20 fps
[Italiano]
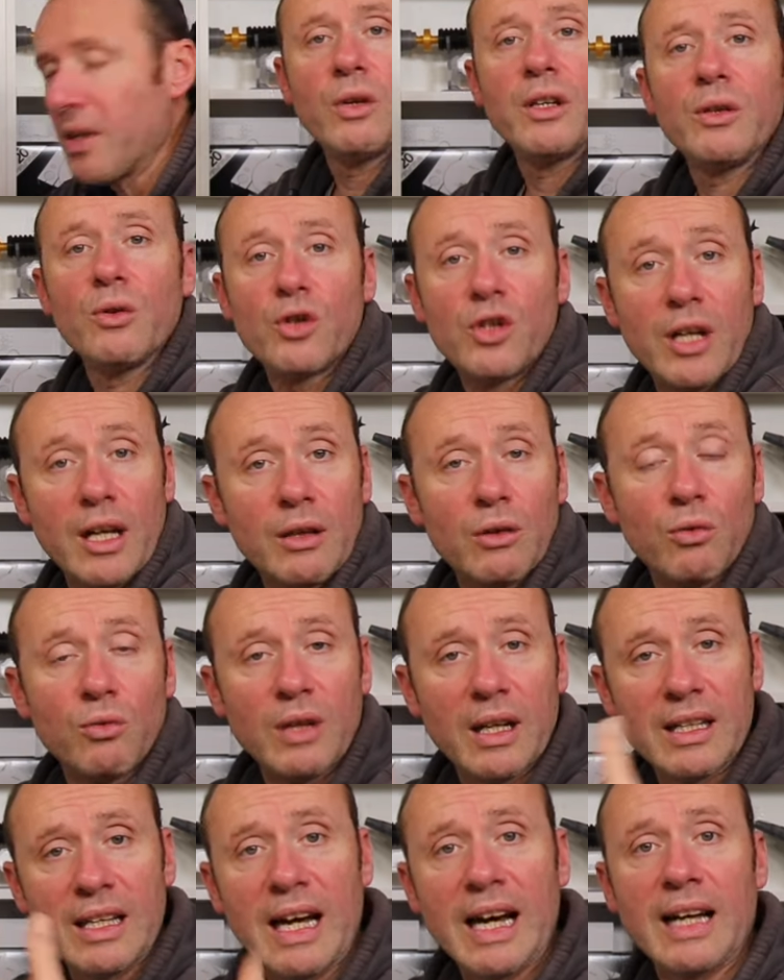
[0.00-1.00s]
Quindi ho scelto
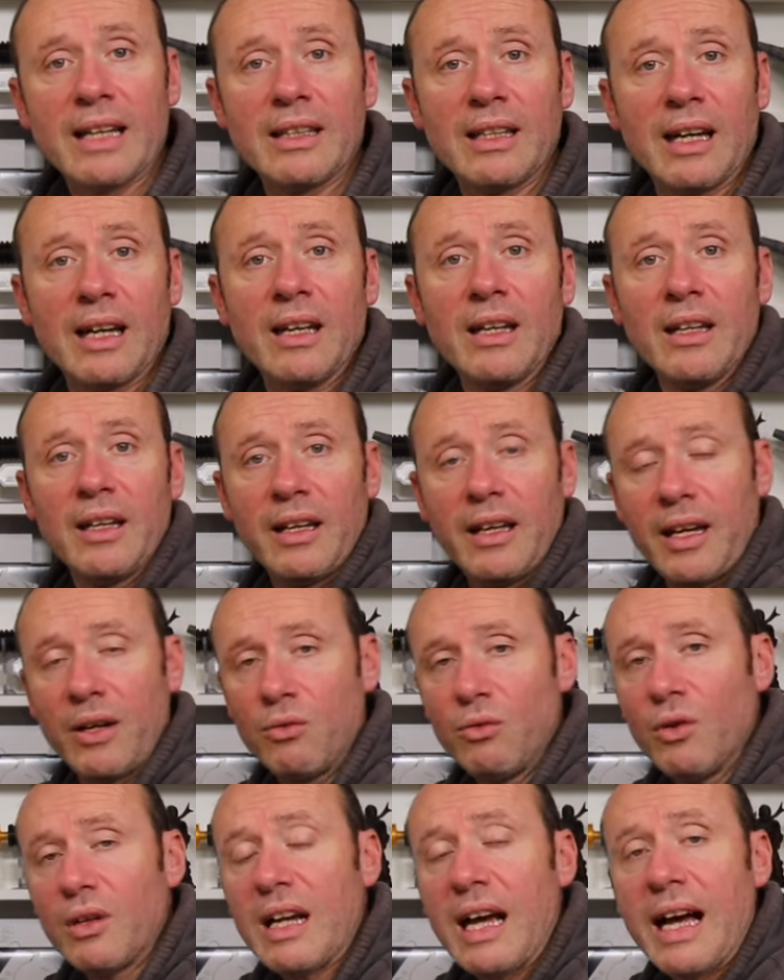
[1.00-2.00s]
una data e
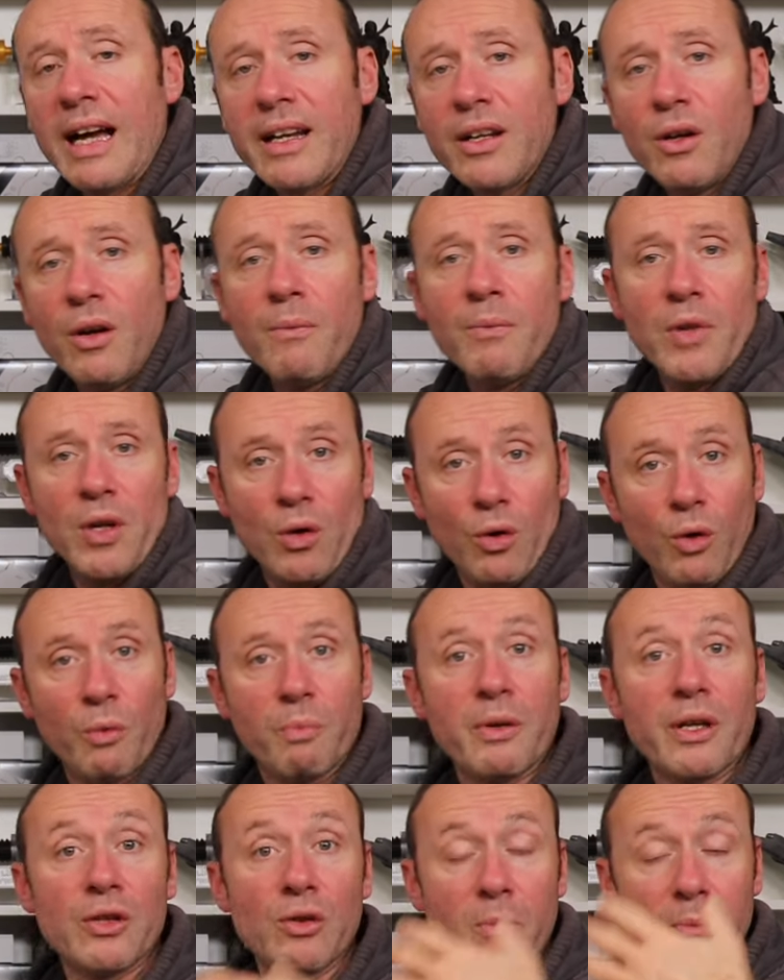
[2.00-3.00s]
un orario, ho
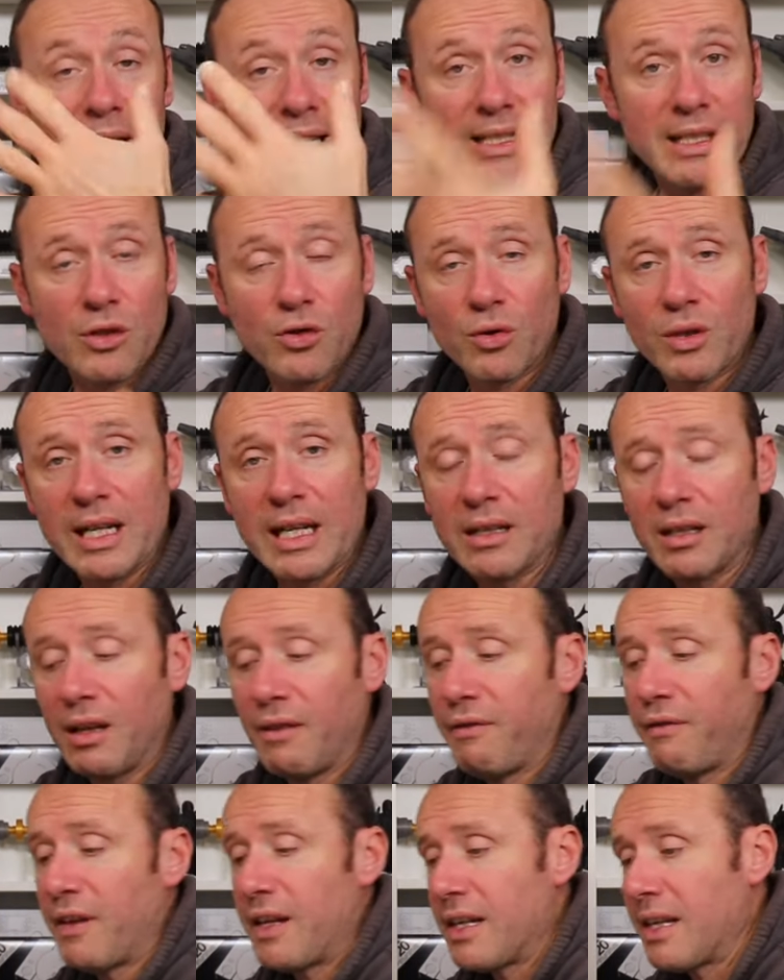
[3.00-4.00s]
preso mezza giornata
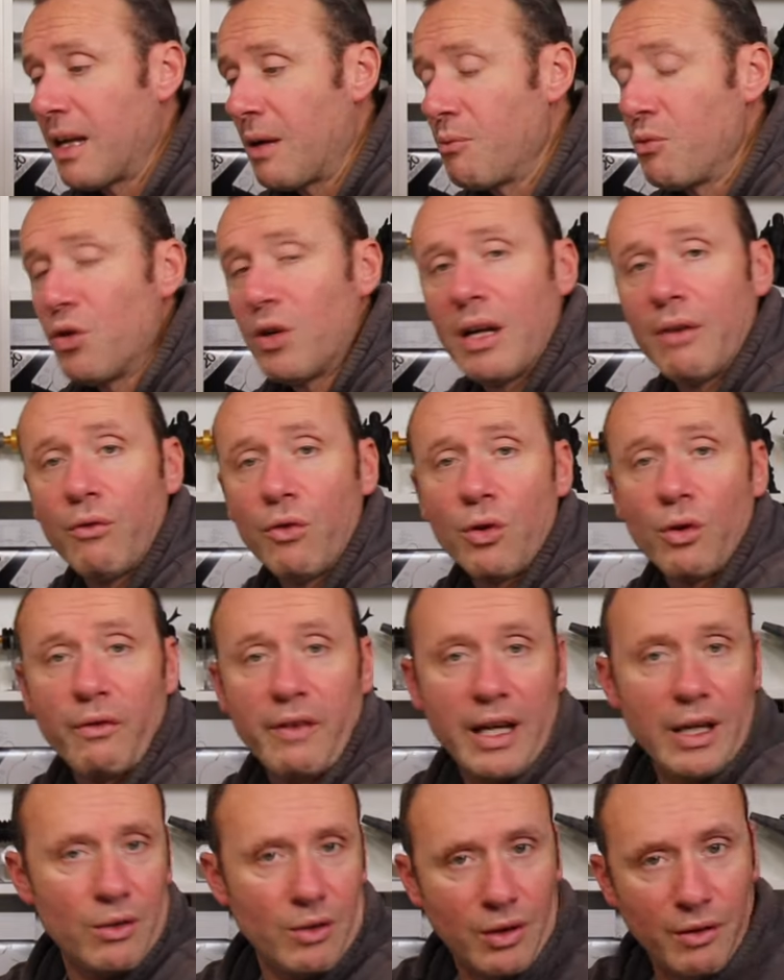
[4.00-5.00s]
di ferie dal mio lavoro
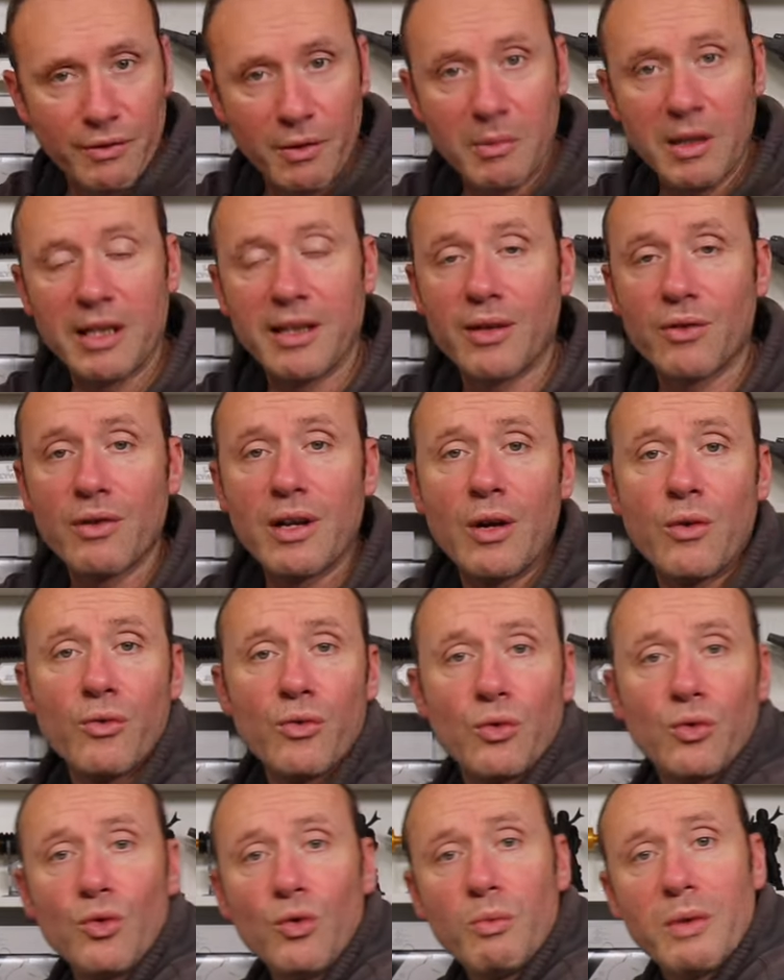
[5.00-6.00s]
vero, che ovviamente non è lo
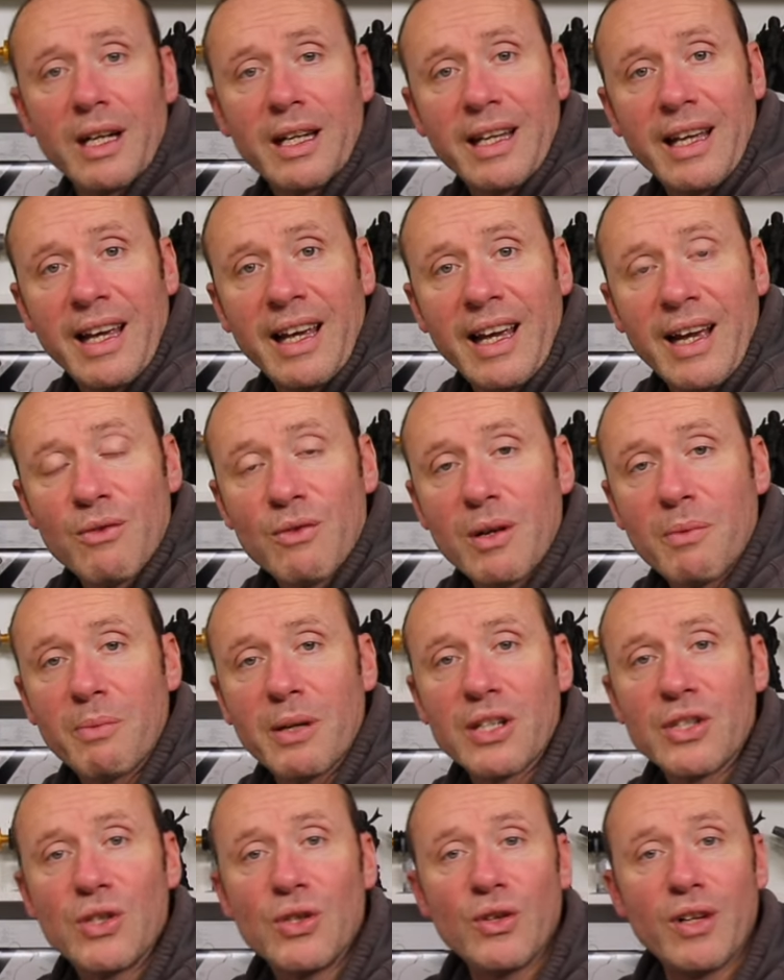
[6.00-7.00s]
youtuber che è una
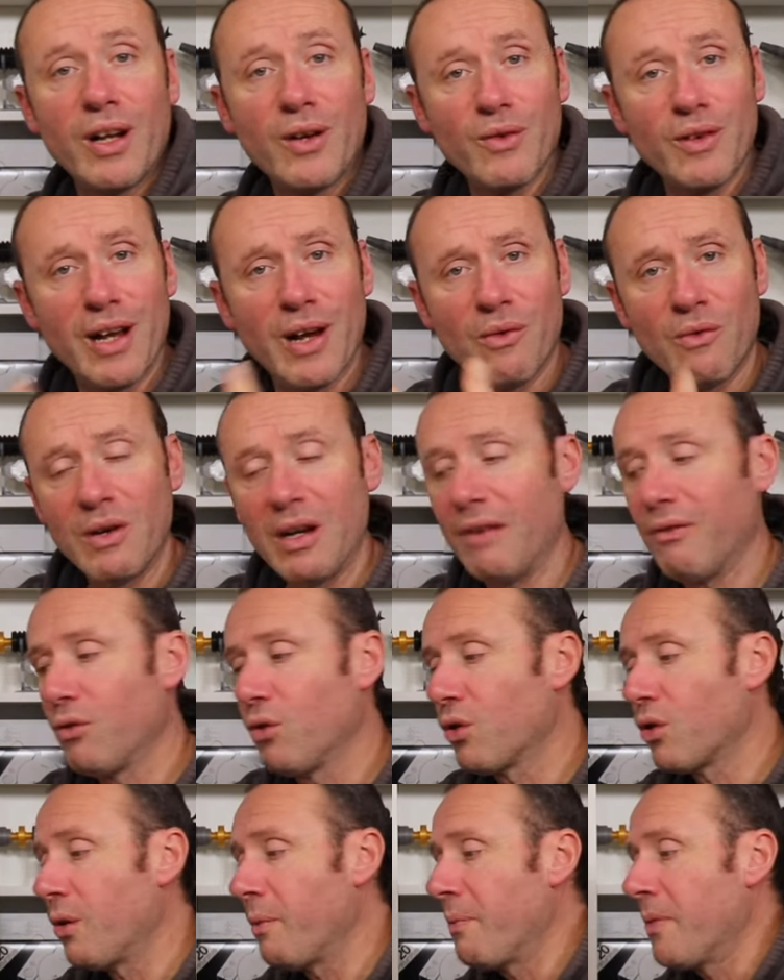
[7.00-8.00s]
passione, non è un
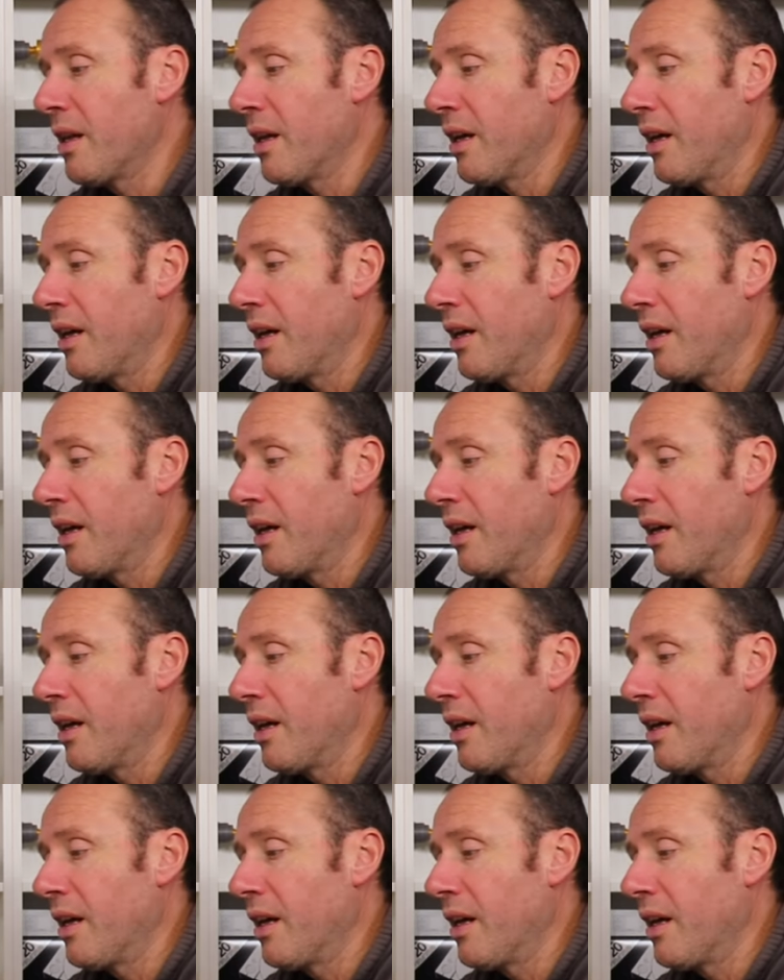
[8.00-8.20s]
lavoro,